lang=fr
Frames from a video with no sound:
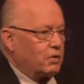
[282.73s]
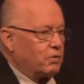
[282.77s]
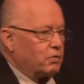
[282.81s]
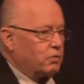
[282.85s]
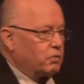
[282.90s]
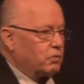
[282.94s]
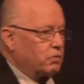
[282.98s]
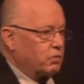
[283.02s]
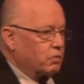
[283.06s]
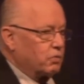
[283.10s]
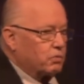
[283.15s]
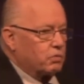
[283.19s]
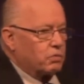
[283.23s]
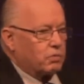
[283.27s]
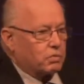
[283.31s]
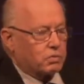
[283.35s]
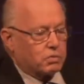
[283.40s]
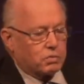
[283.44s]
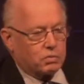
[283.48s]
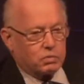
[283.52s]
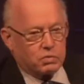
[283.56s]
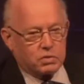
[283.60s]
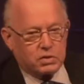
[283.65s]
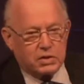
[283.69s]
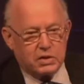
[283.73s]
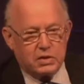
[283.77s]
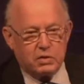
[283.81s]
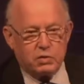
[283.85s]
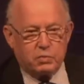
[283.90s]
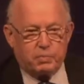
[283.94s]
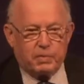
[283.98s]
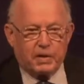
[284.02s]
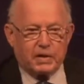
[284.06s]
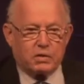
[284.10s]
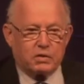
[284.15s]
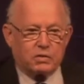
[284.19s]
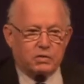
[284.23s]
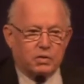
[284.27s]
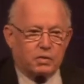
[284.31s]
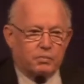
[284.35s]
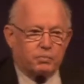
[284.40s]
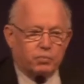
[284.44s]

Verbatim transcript: du Conseil du patronat,